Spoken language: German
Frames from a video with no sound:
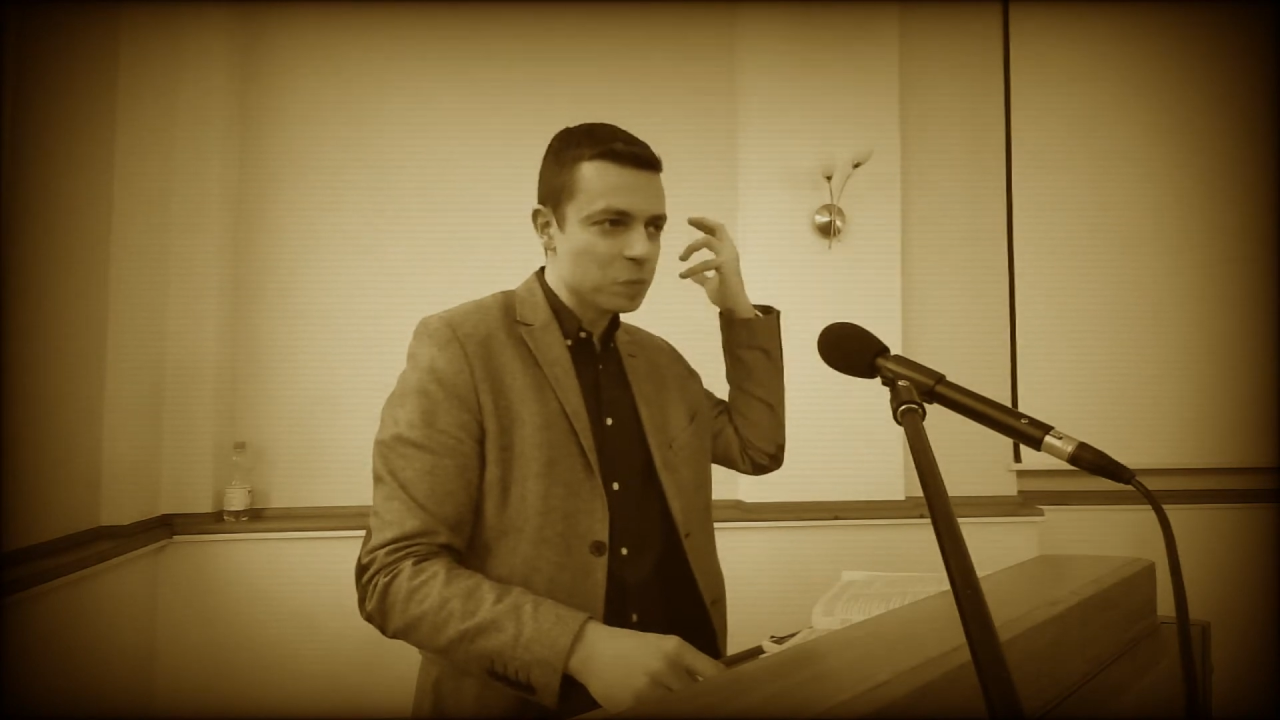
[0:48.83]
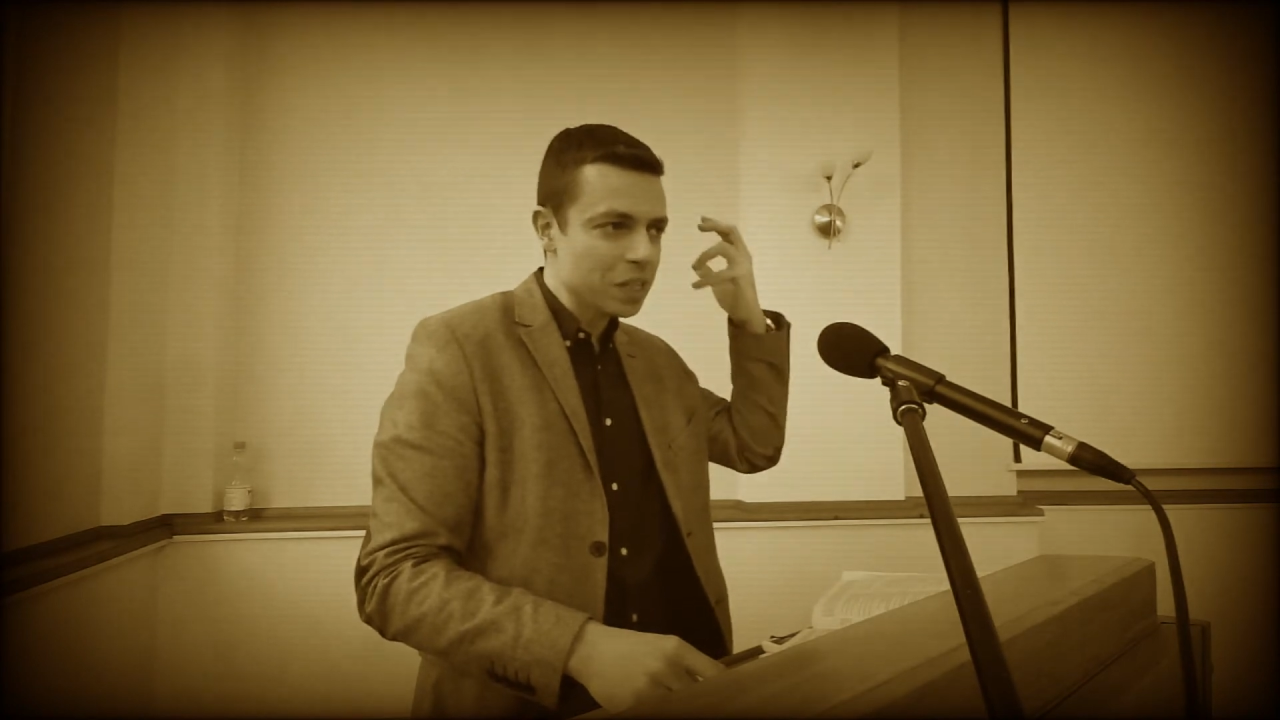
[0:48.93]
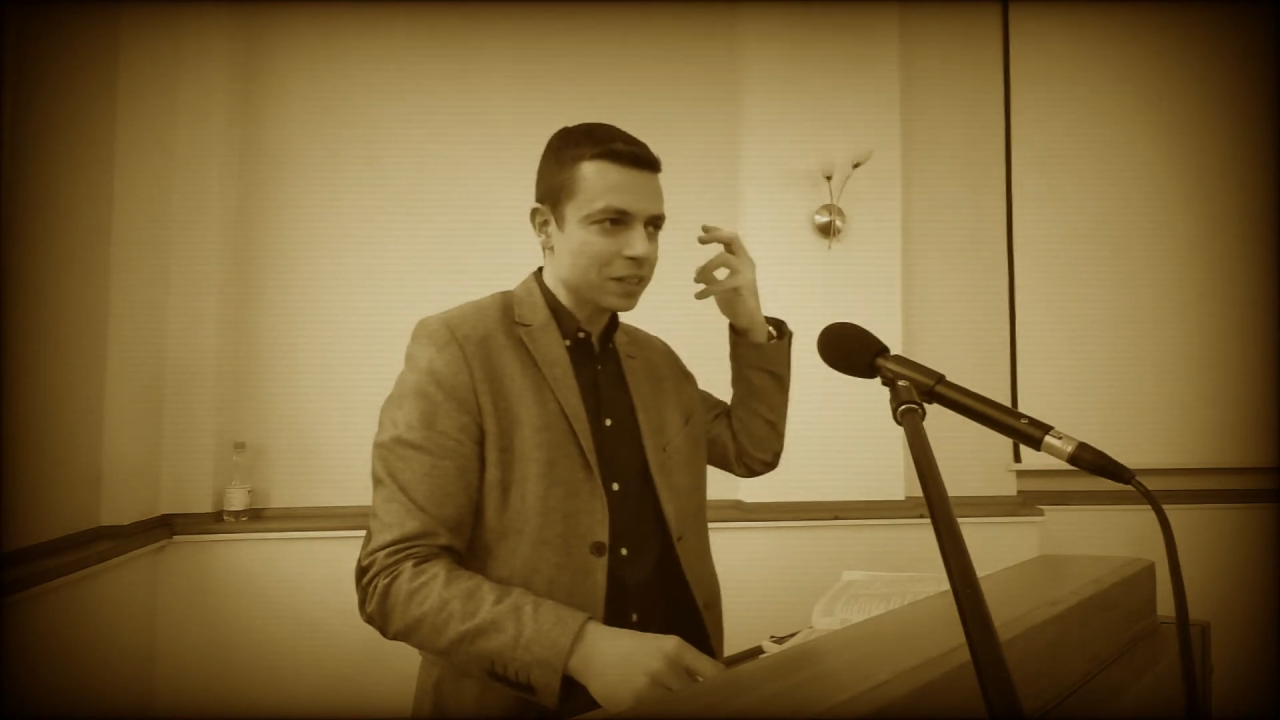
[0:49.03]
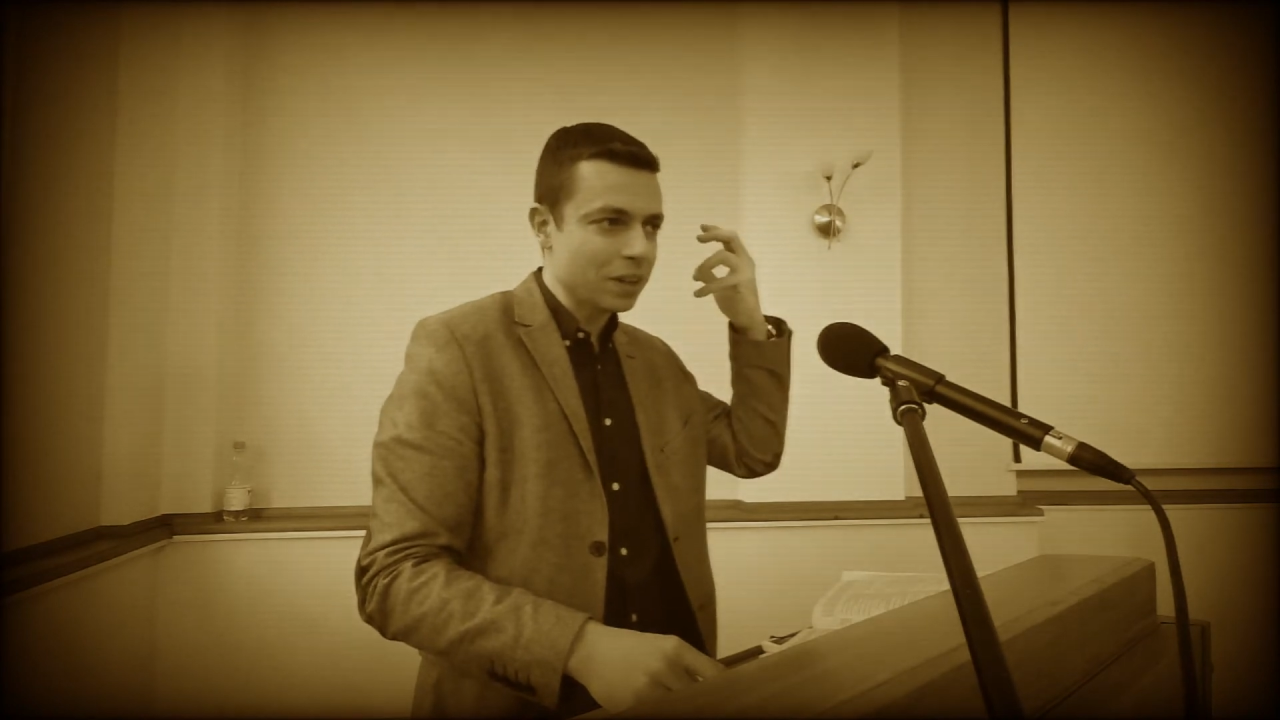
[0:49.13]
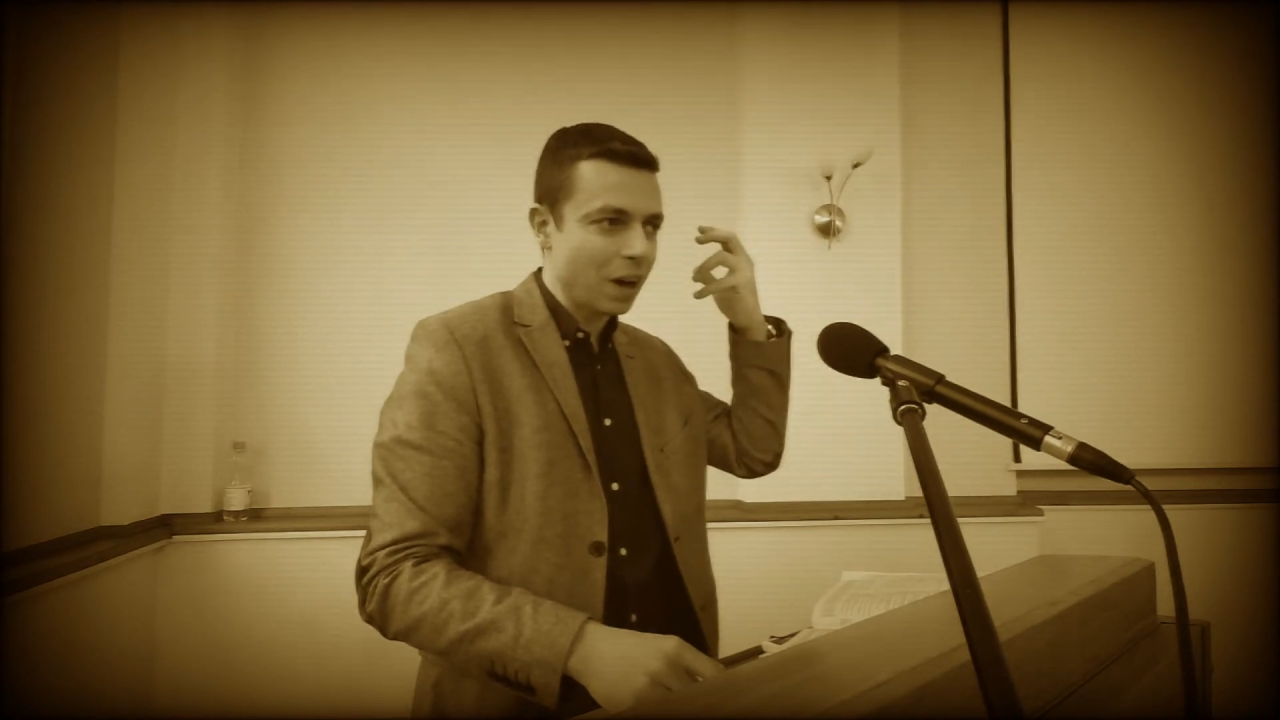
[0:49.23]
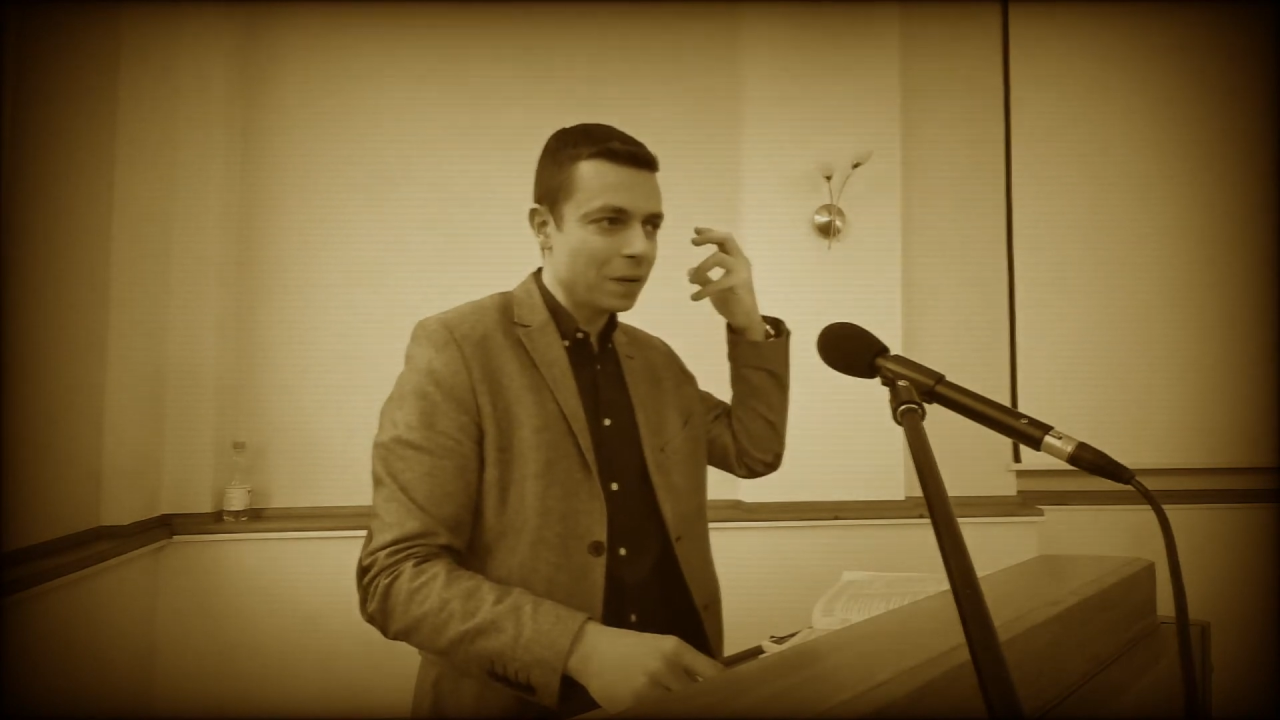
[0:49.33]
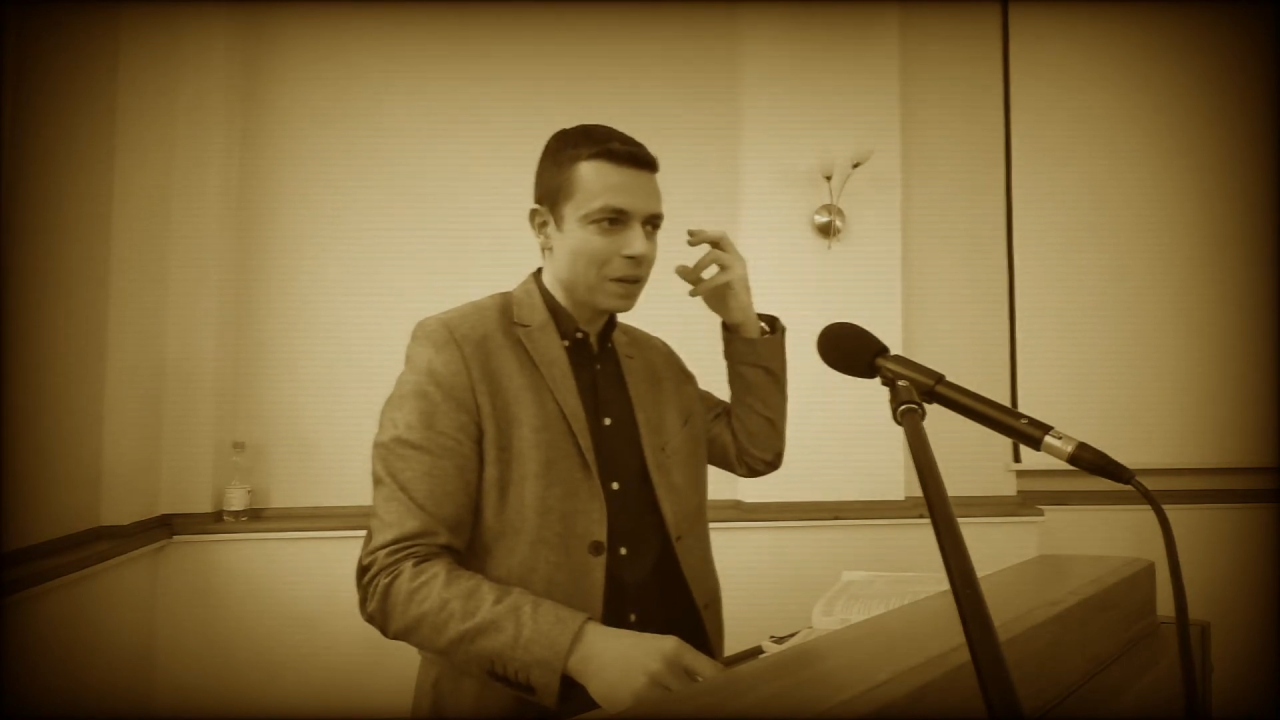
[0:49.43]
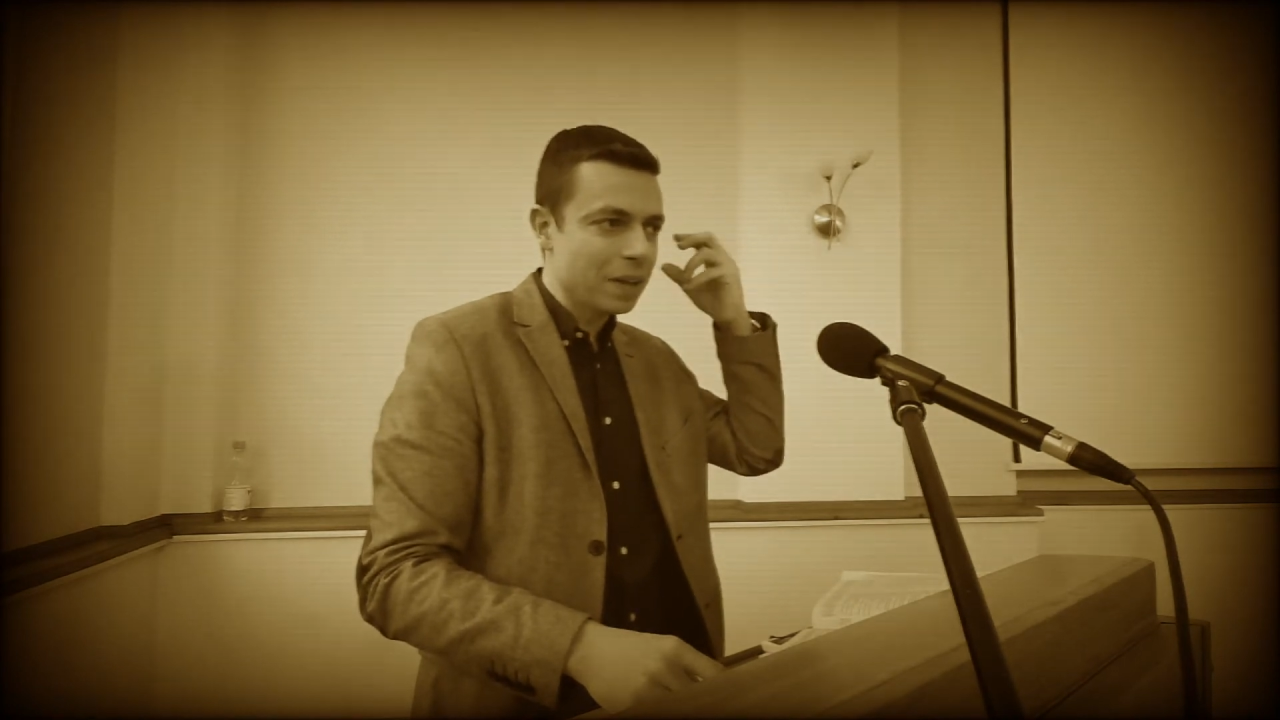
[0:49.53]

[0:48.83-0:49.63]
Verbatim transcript: Bild, ja?